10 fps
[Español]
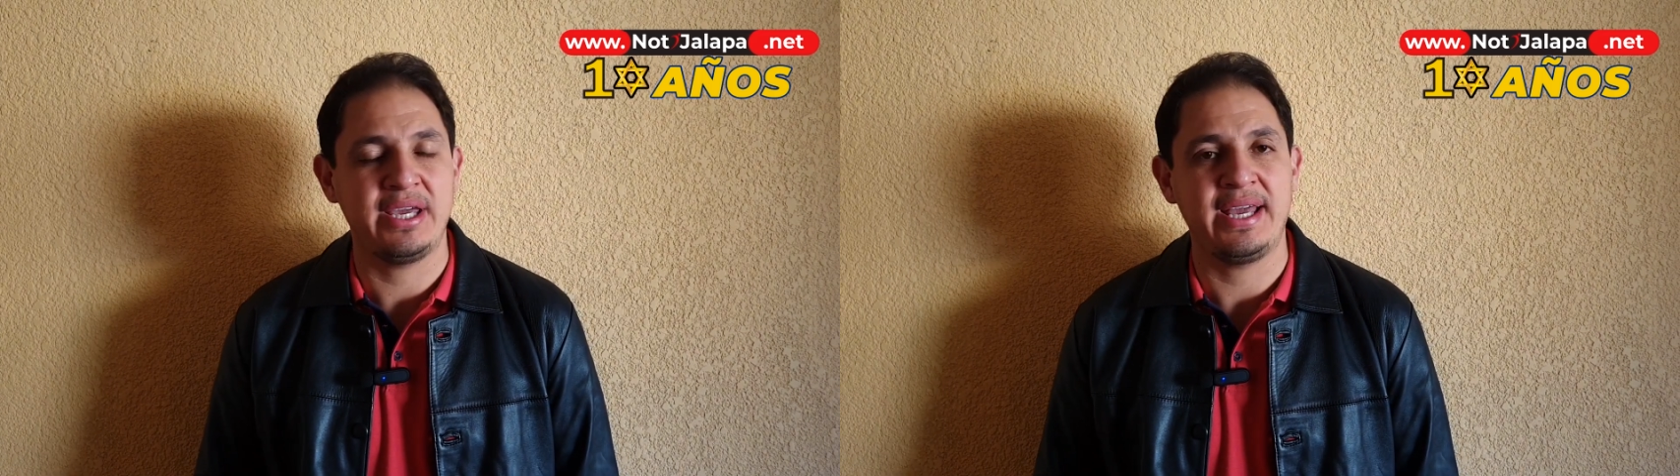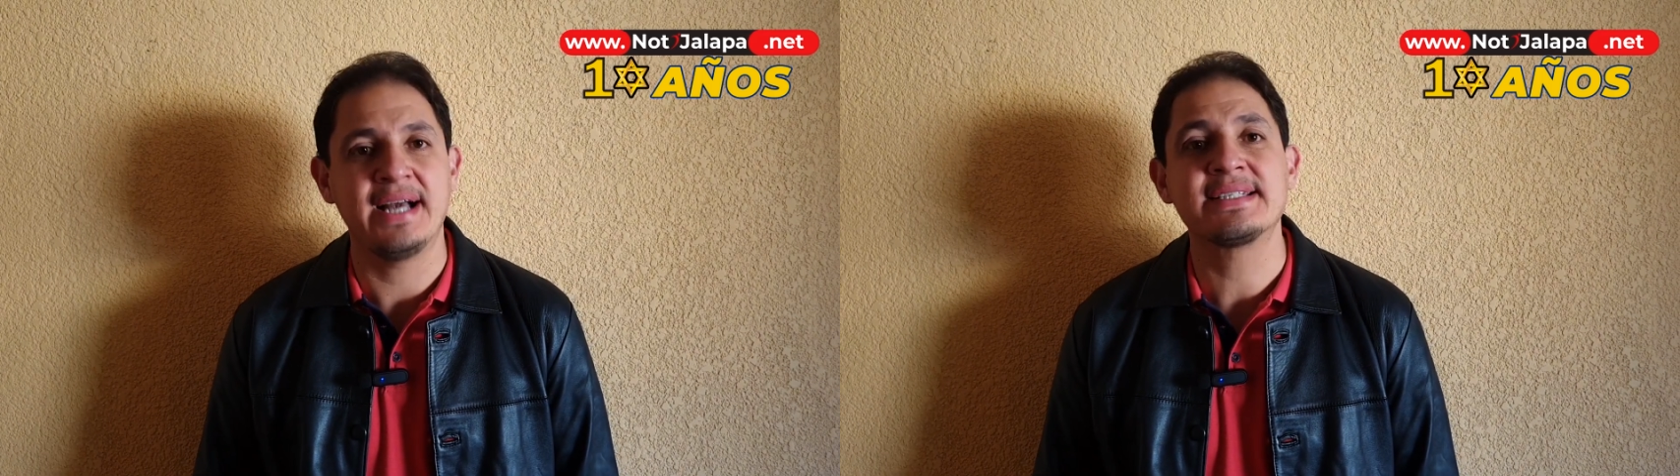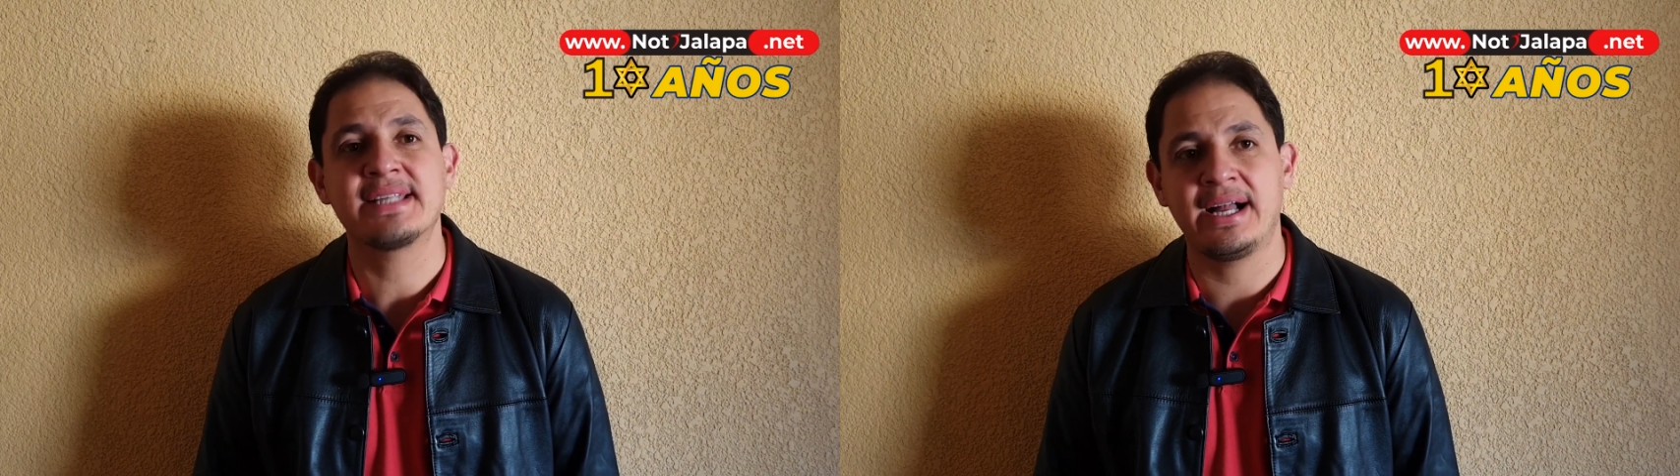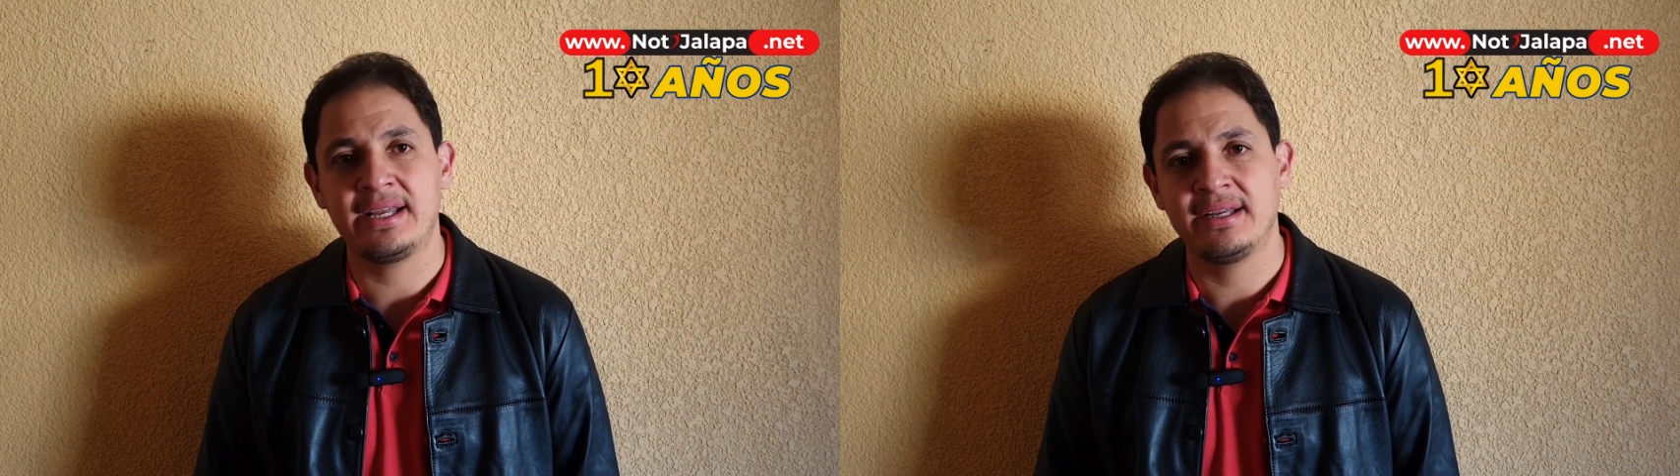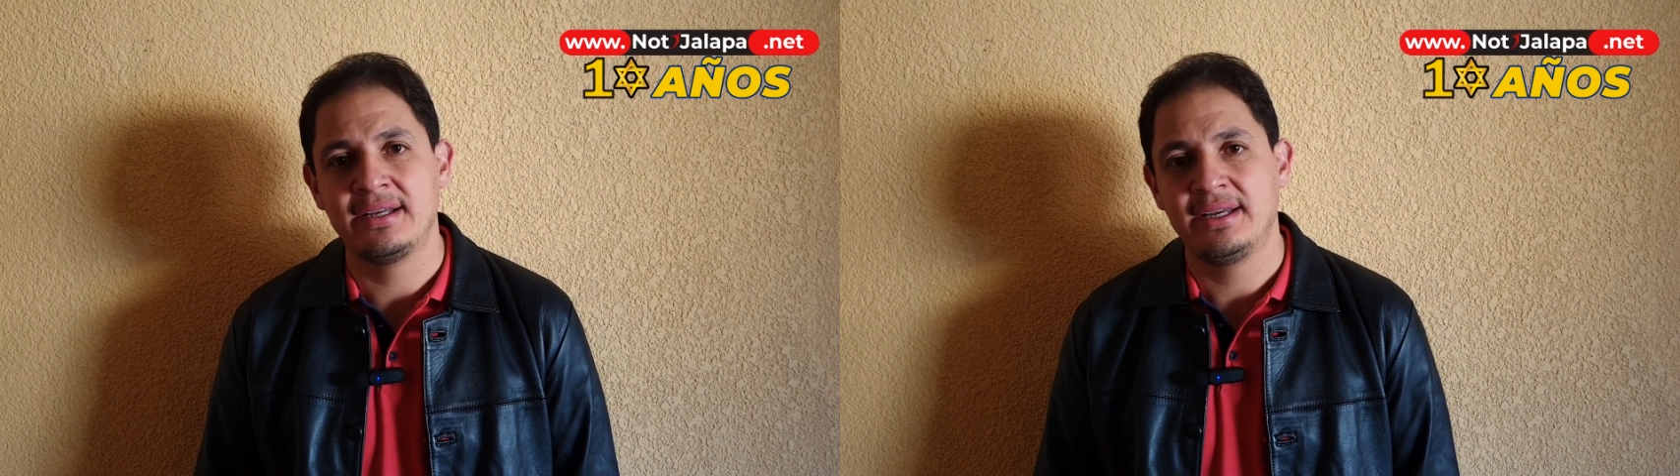que ya
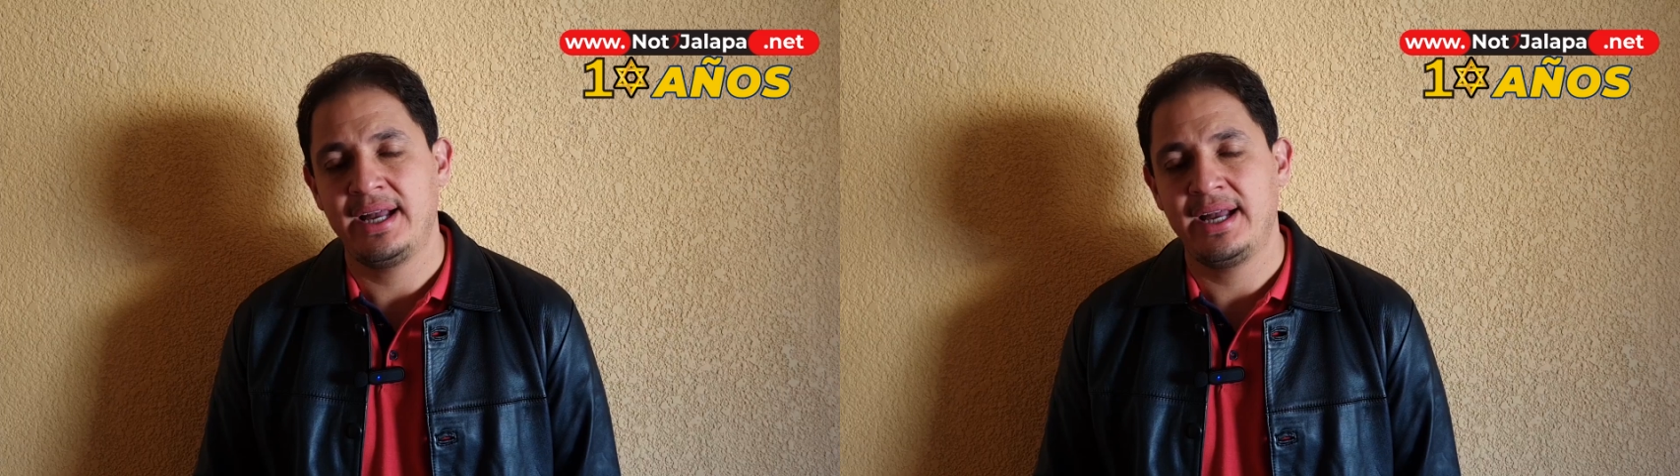están